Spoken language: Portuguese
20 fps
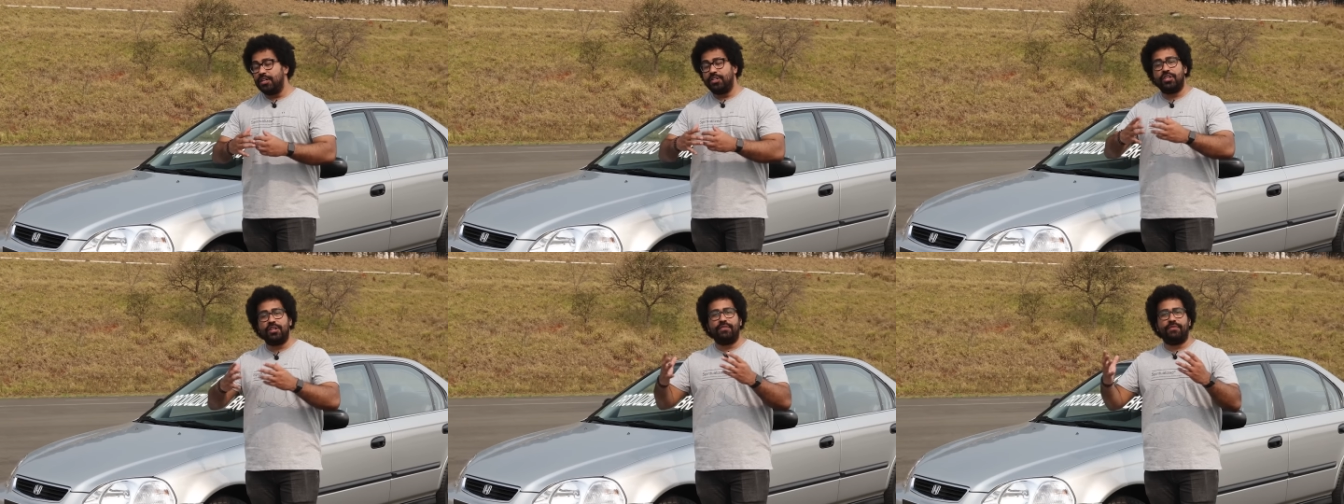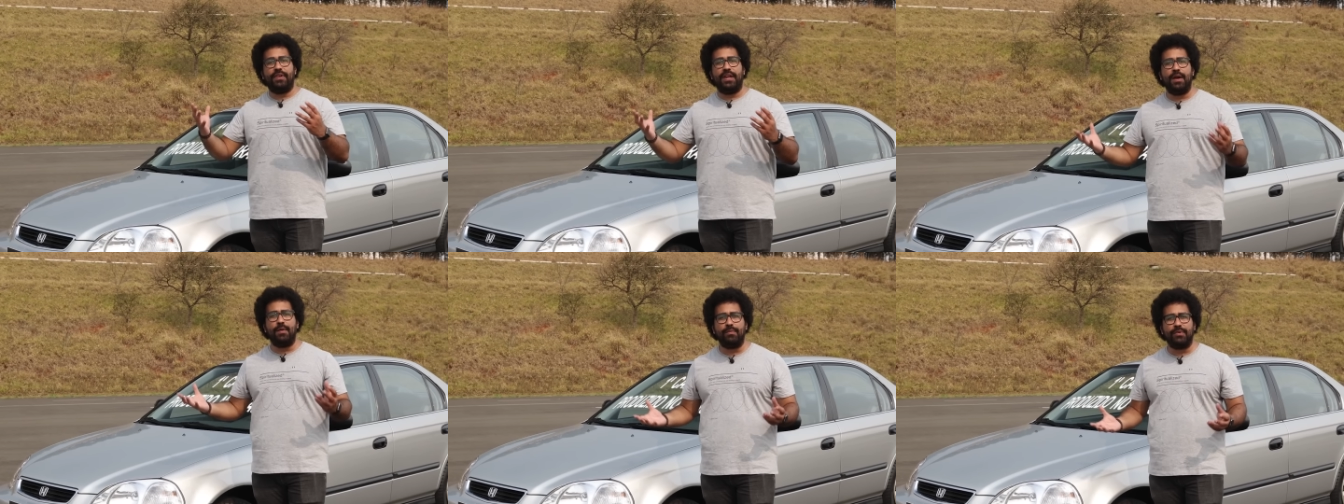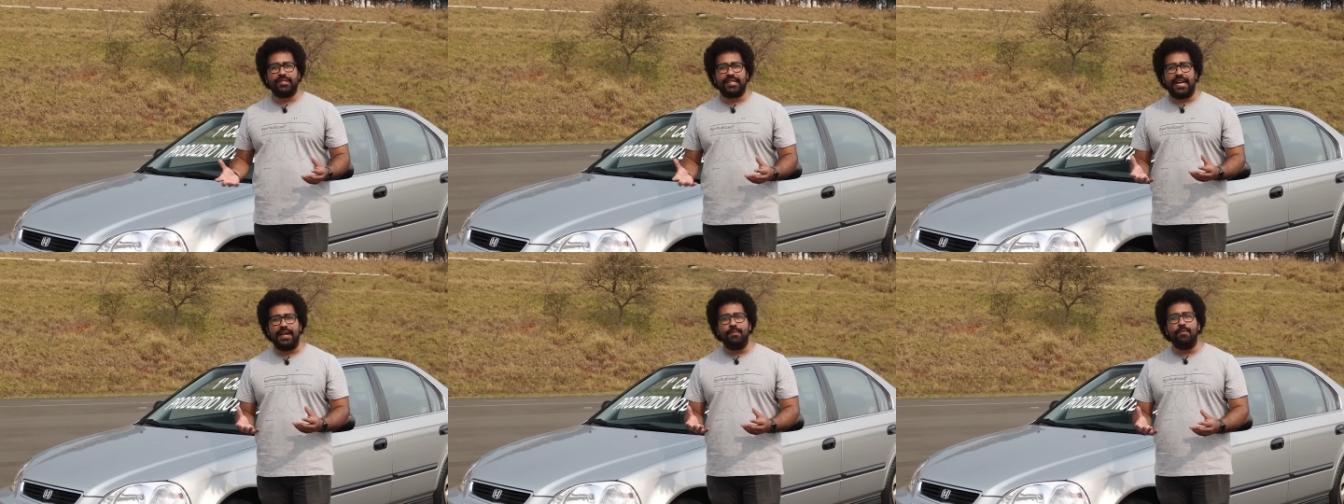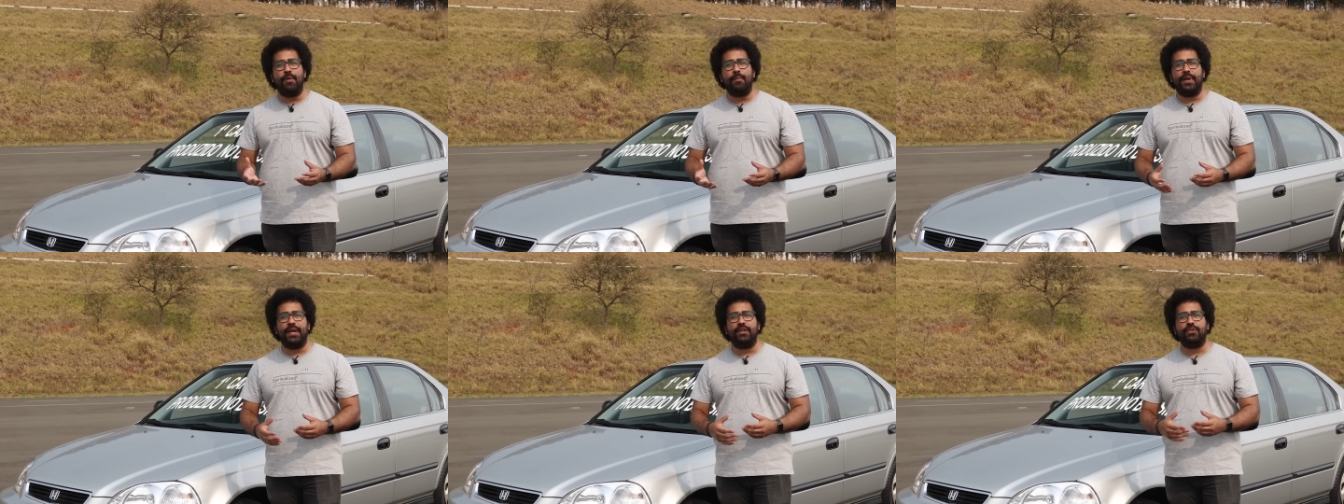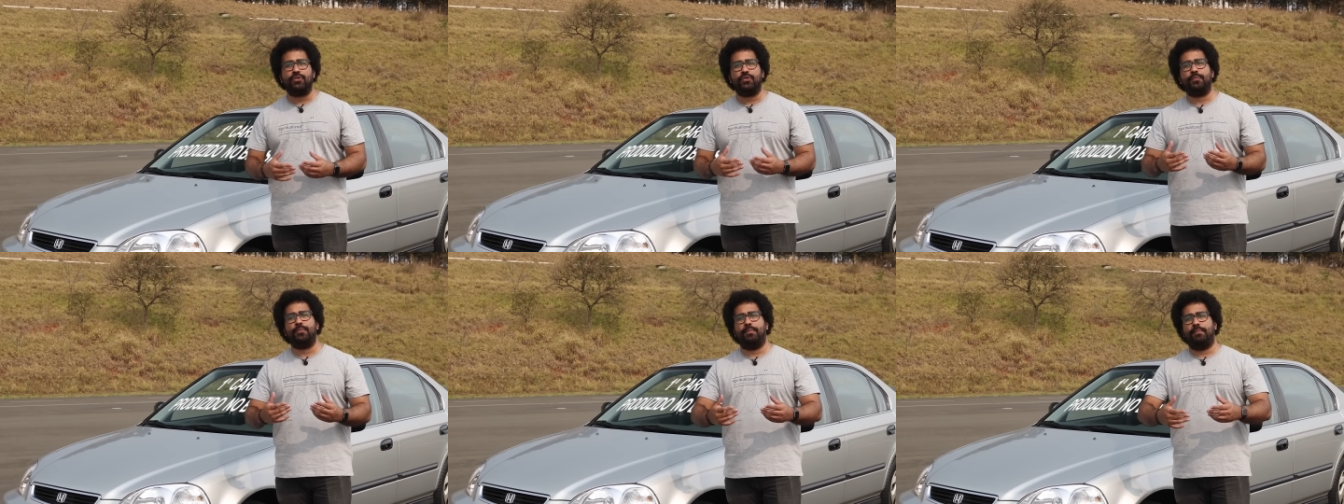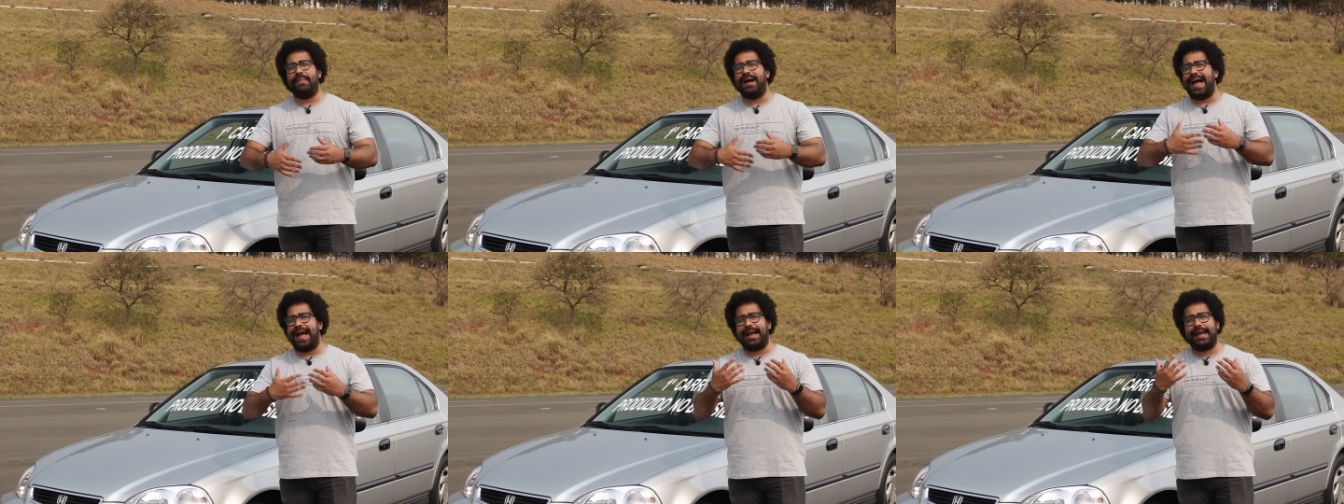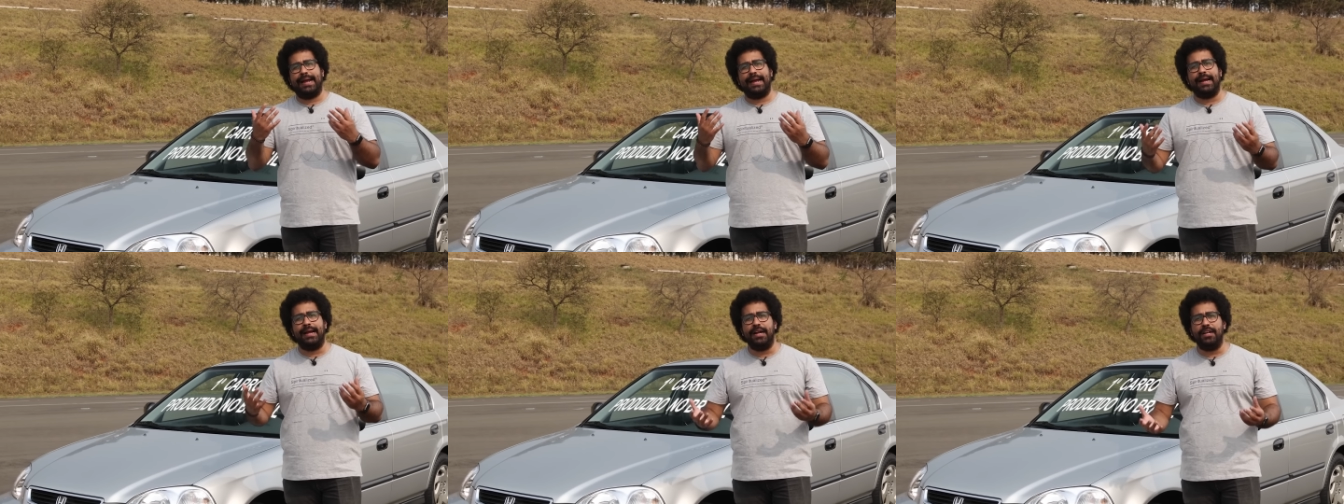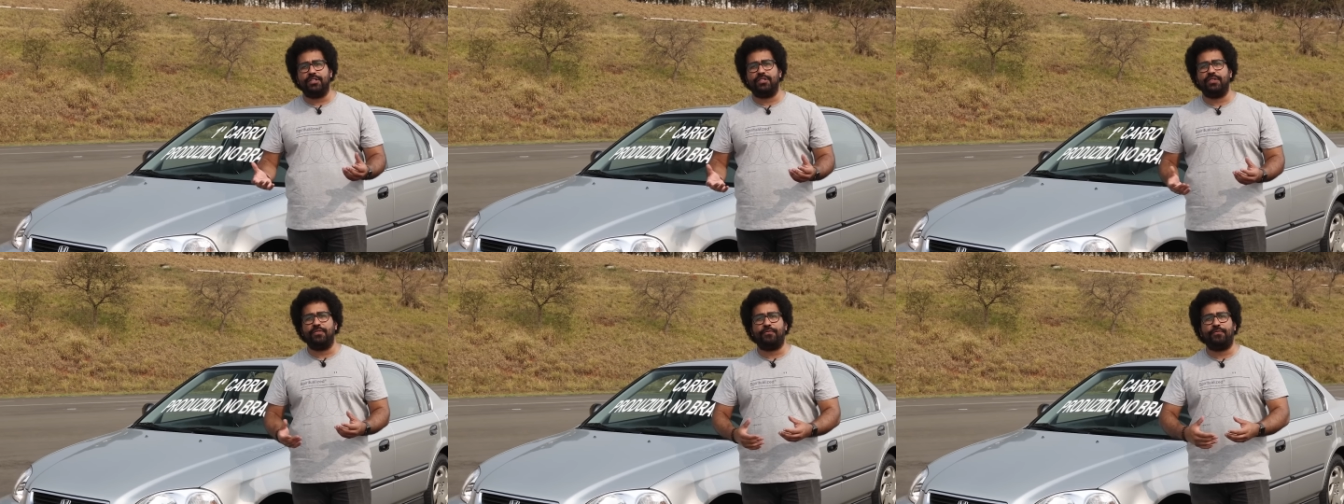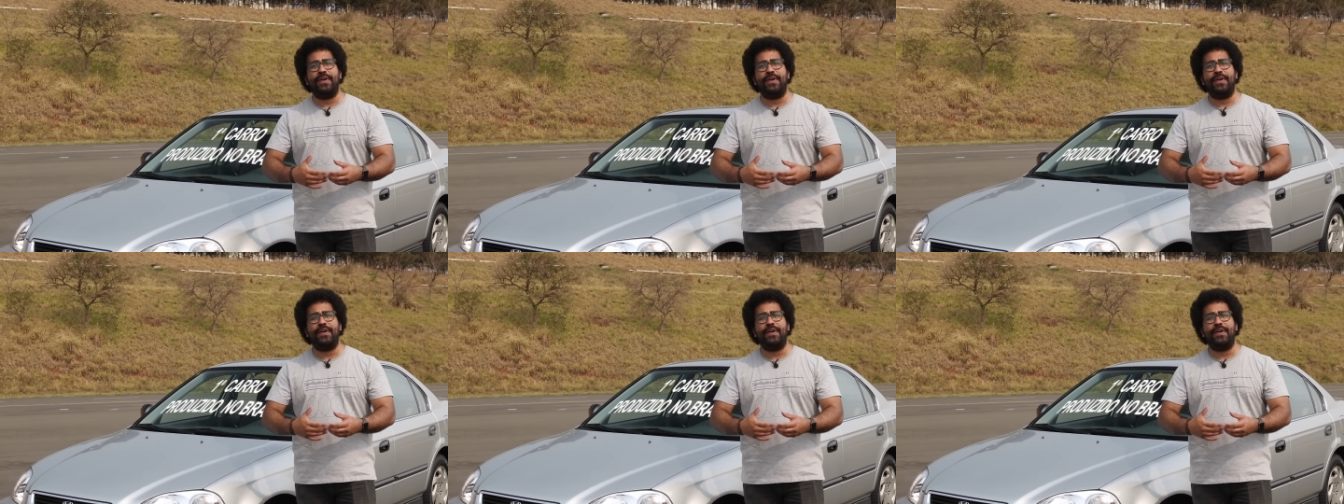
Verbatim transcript: tivemos aí momentos marcantes e